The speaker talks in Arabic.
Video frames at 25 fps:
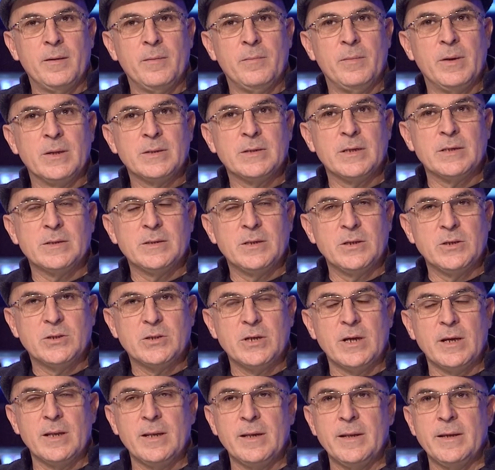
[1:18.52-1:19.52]
بجسد
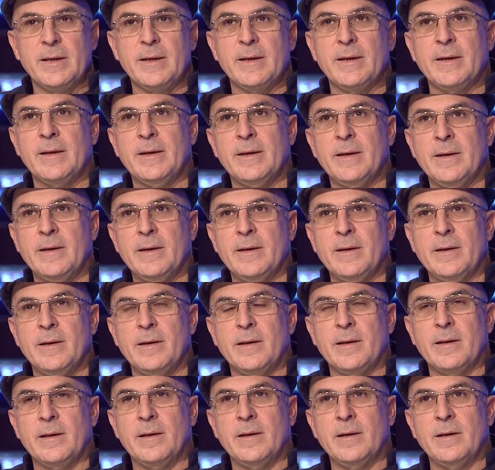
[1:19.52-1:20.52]
شغله
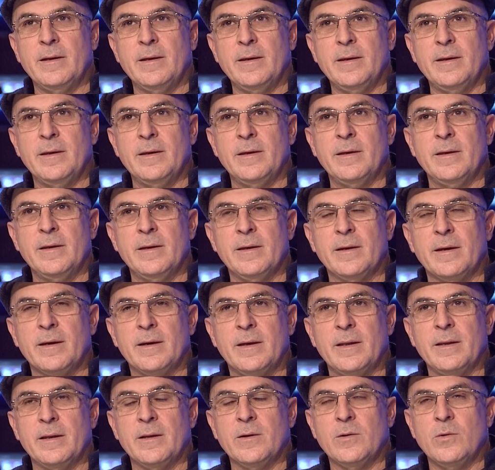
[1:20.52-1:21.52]
اللي هي
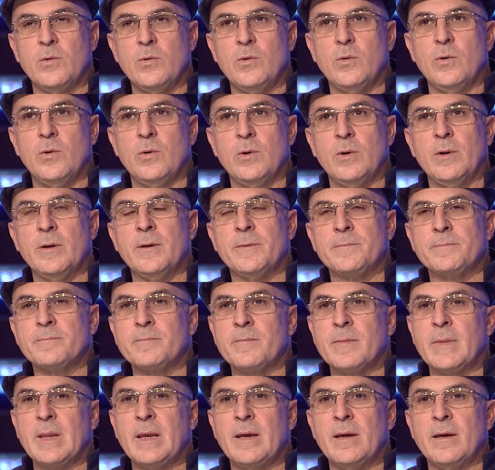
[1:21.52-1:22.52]
خلينا نقول
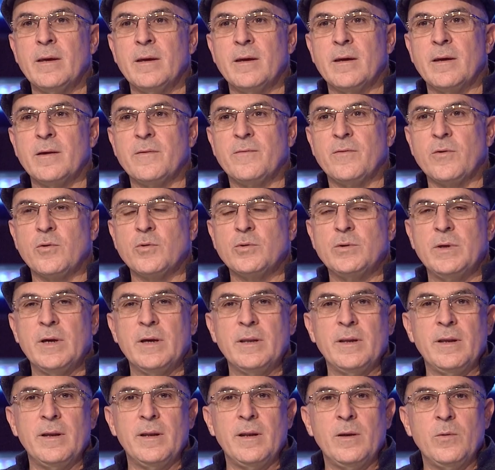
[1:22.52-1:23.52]

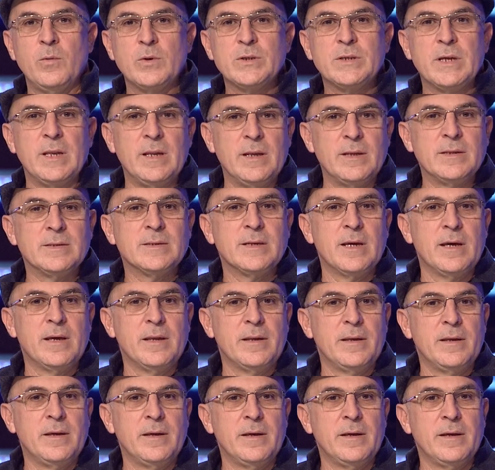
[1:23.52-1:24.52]
فقدان الوجه
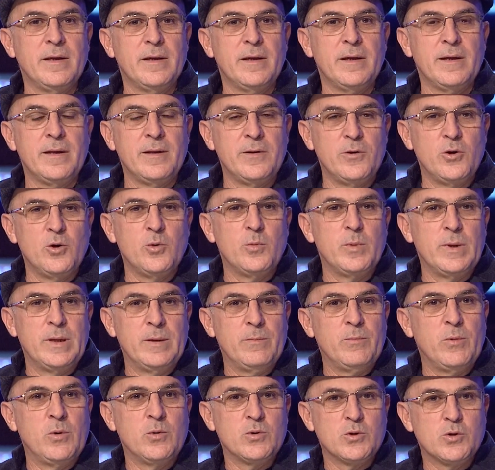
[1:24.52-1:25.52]
الانساني اليوم
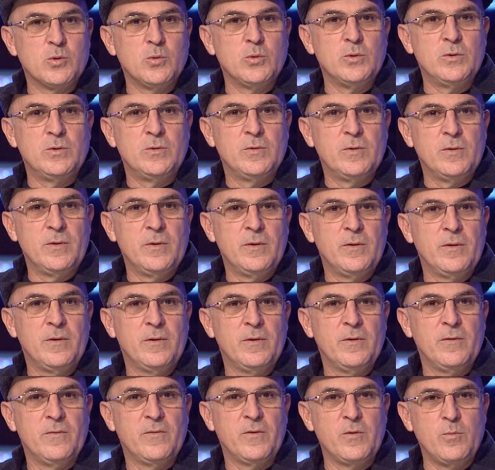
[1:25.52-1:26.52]
الموجود
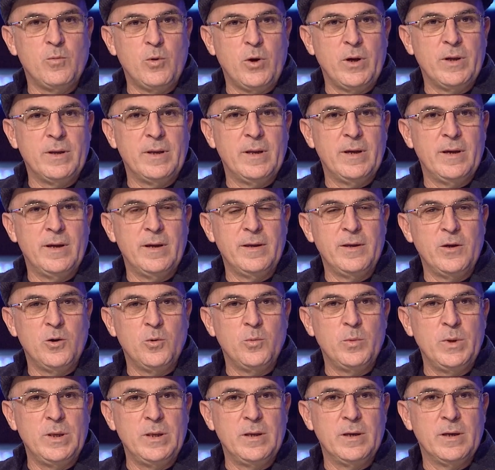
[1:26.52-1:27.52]
في معاناة
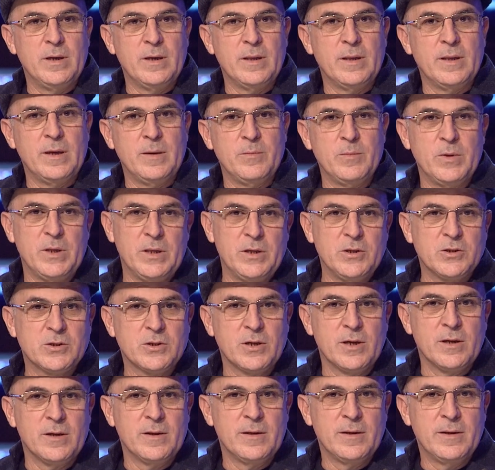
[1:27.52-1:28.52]
يومية إحنا عم
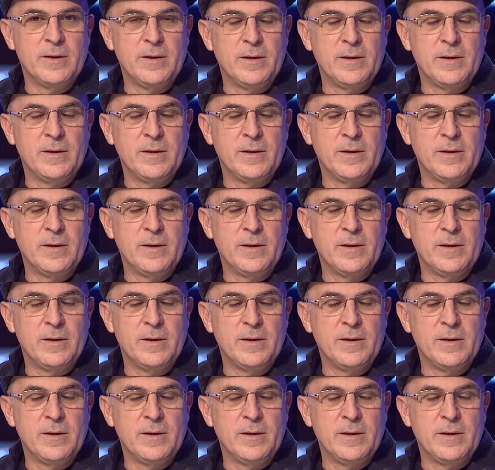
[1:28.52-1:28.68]
نعيشها